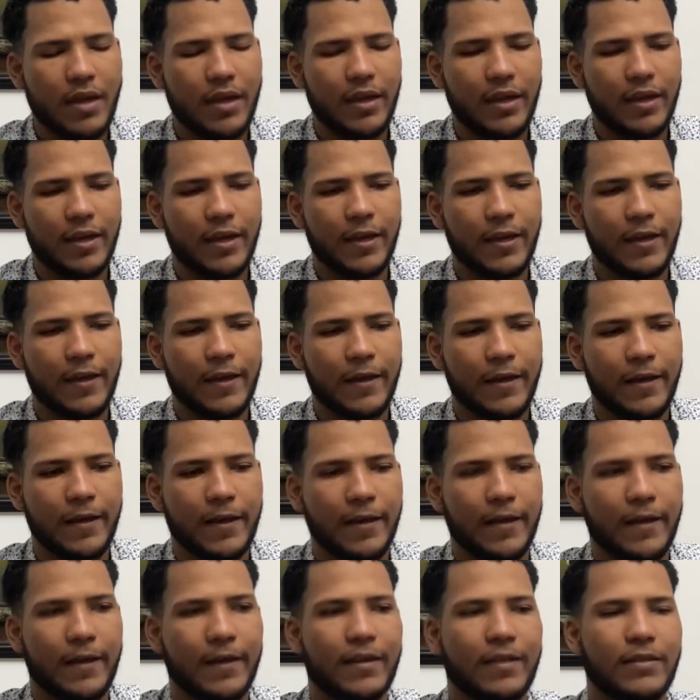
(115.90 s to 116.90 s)

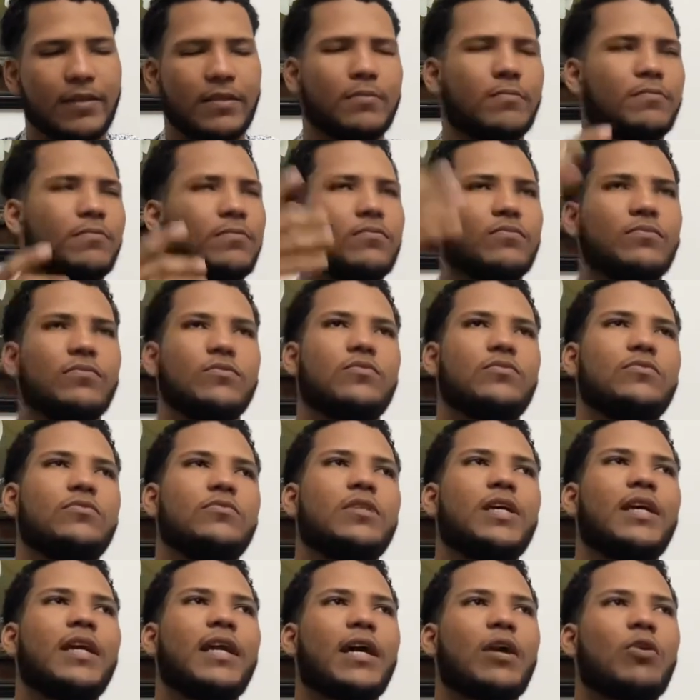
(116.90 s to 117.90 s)
eh,
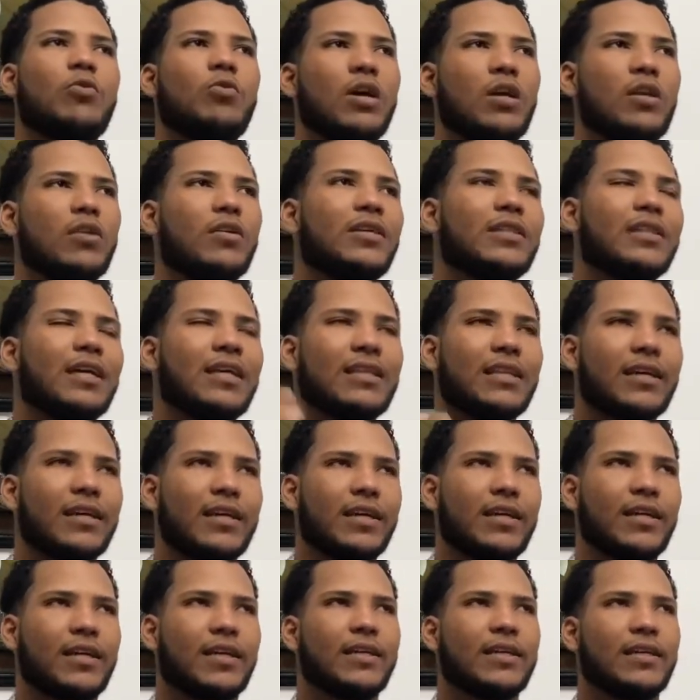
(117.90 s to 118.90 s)
ni recuerdo de tanta
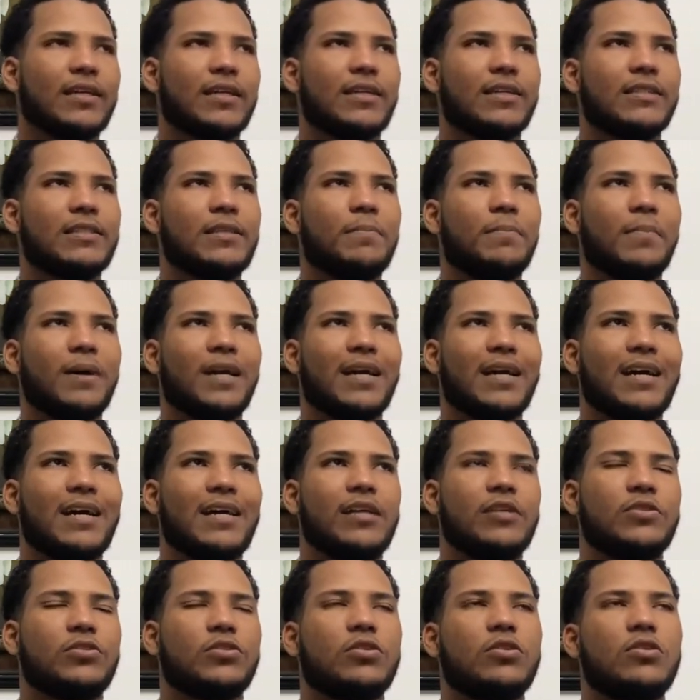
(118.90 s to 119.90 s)
que, que, que
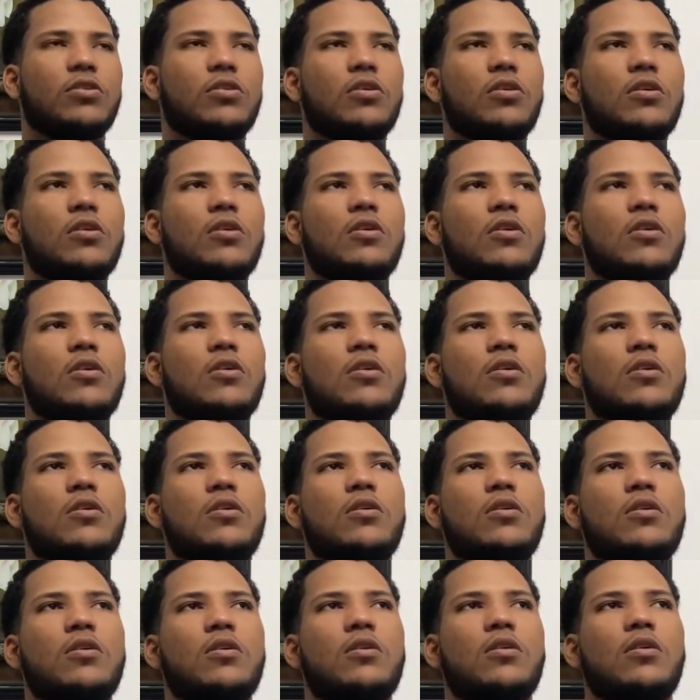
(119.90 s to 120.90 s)
ha hecho
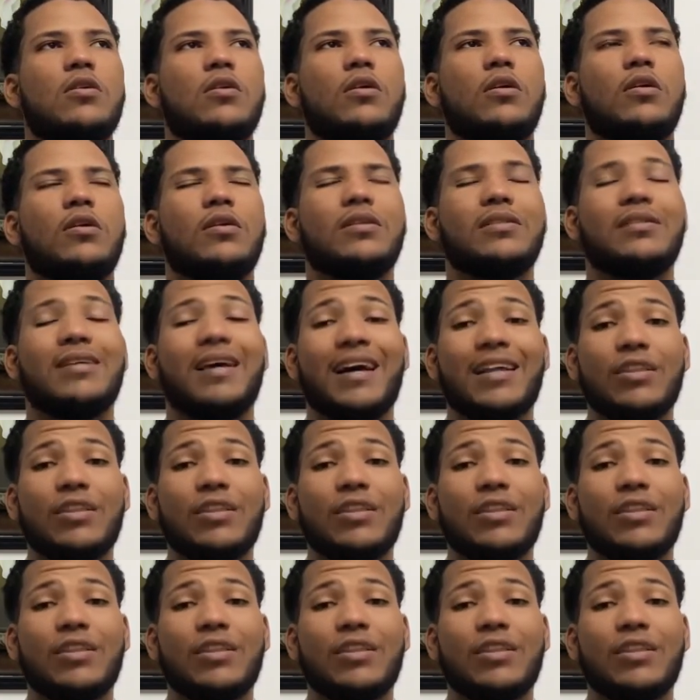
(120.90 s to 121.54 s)
se